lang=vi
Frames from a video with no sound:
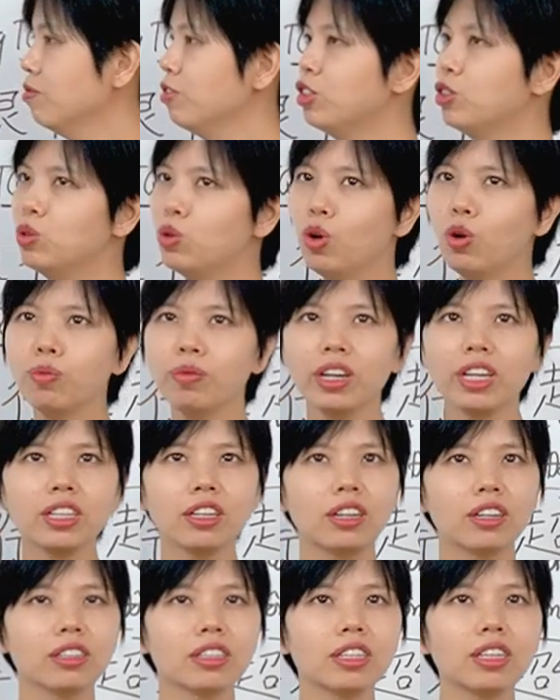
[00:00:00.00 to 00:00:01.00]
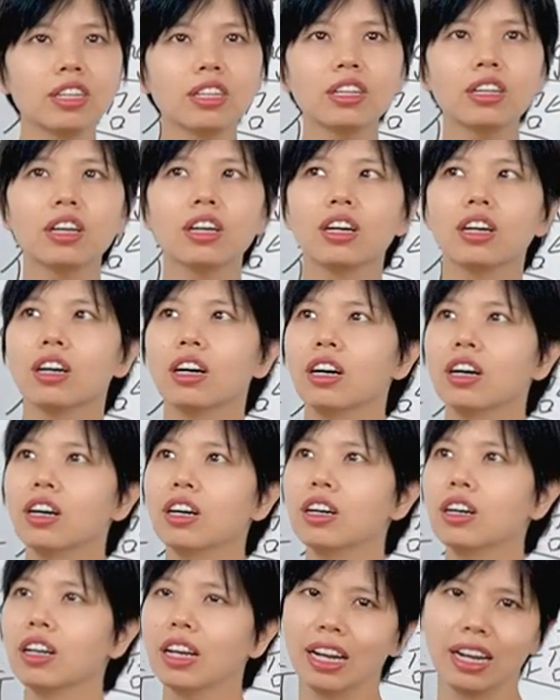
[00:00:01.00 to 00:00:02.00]
Ví dụ hôm nay thời tiết uh,
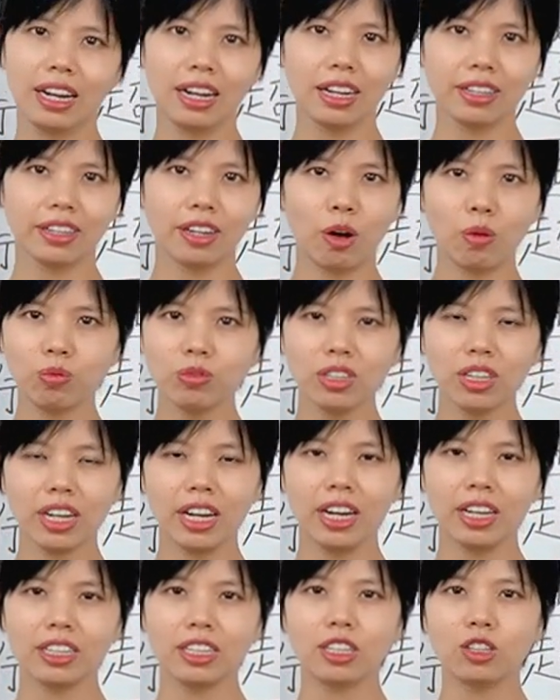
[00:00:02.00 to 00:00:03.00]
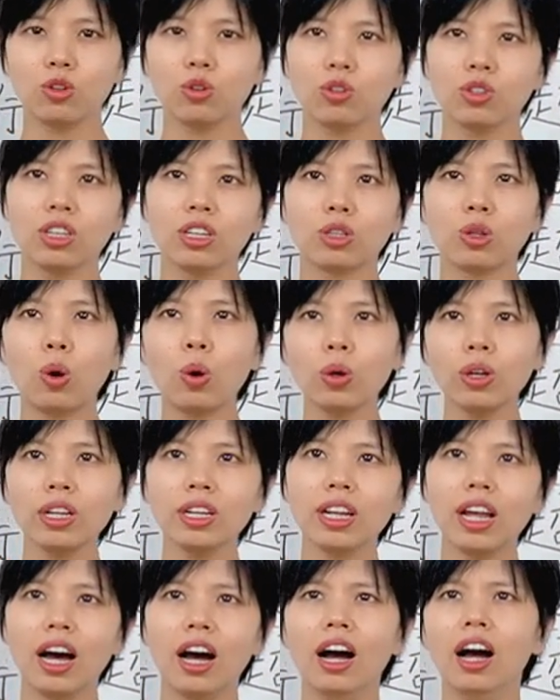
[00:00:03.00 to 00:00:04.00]
nóng chẳng hạn thì tôi có thể thốt lên
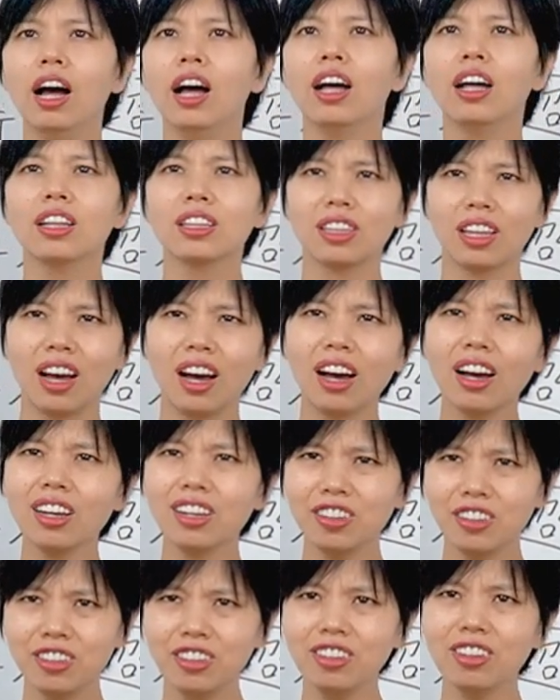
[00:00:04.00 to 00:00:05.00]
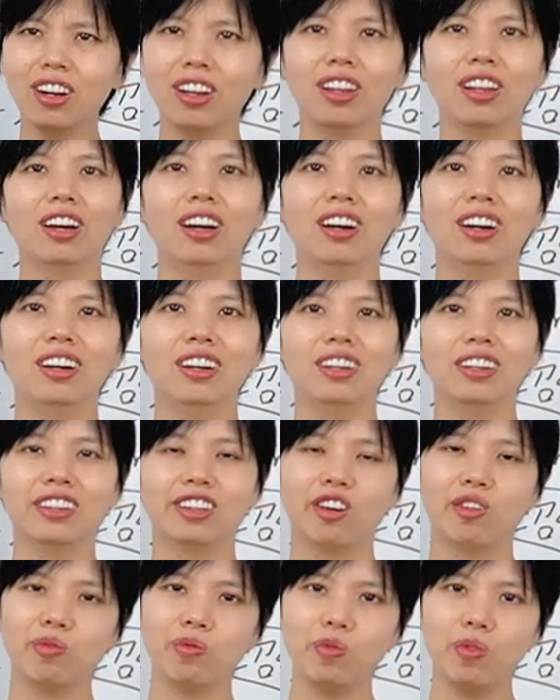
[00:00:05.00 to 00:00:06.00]
là thai rửa,
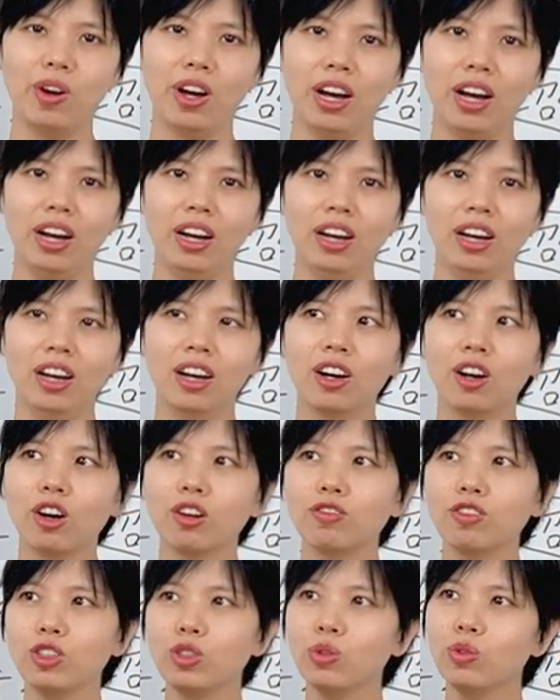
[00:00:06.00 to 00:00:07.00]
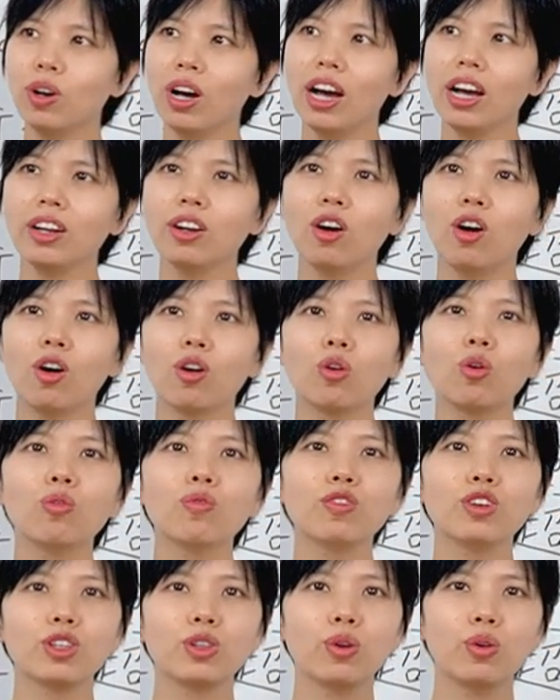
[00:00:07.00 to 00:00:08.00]
nóng quá. Còn ví dụ ai đó
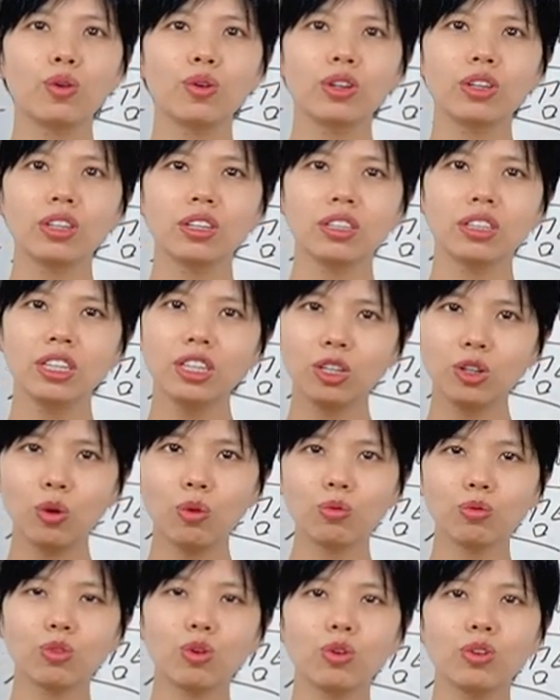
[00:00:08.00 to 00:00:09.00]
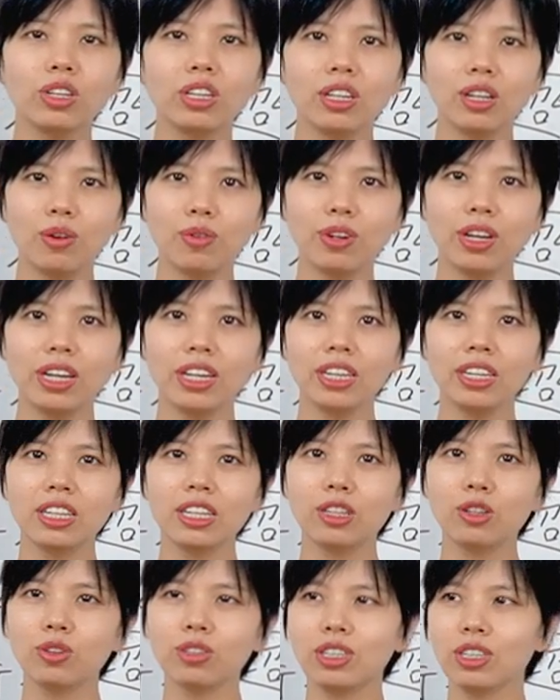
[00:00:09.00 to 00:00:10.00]
cùng với tôi, đi cùng tôi đi đâu đấy
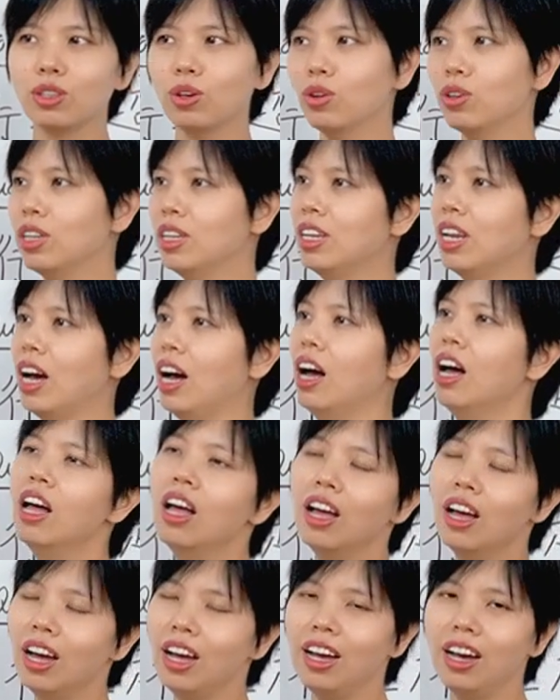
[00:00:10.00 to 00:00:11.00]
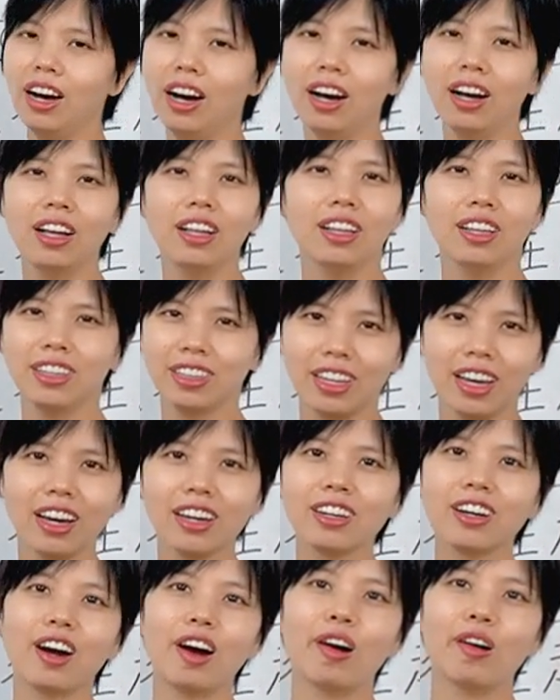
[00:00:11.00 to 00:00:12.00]
thì tôi sẽ thốt lên là à,
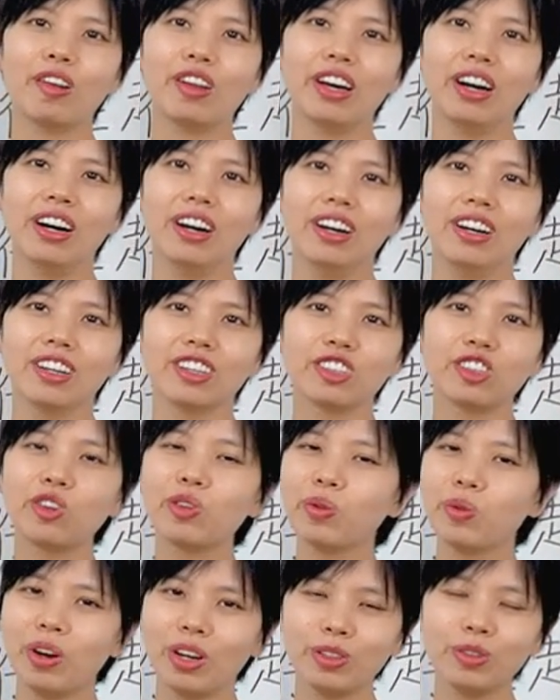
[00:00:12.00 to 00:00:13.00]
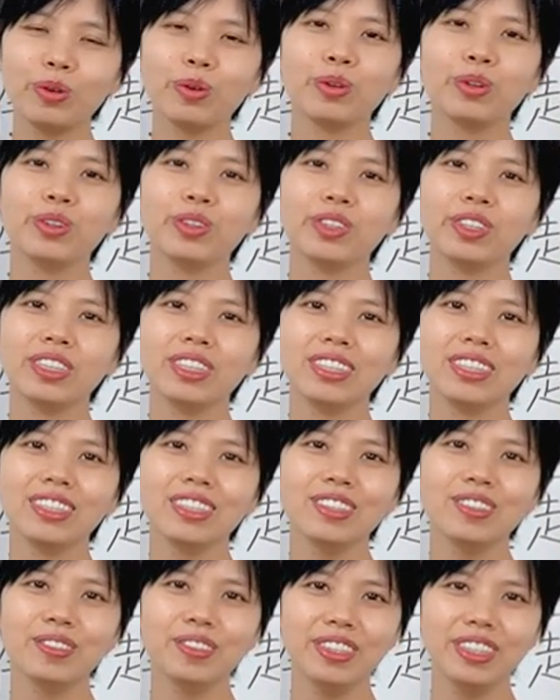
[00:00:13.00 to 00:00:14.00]
thai khảo lắm, tốt quá rồi.
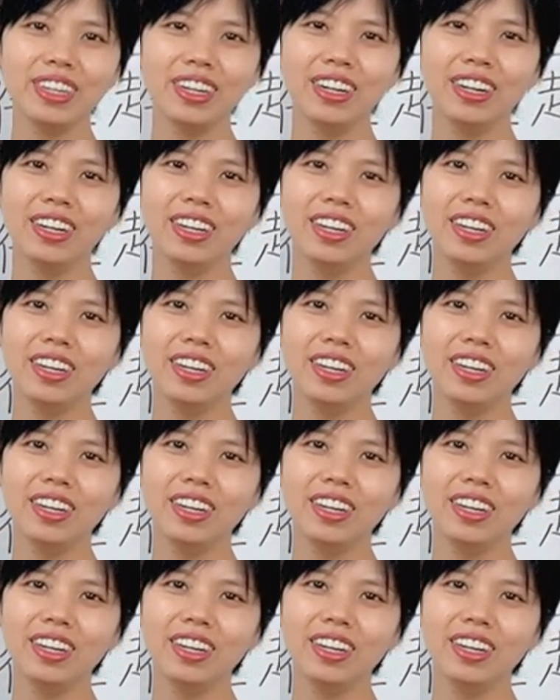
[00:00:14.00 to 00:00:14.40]
Đúng chưa?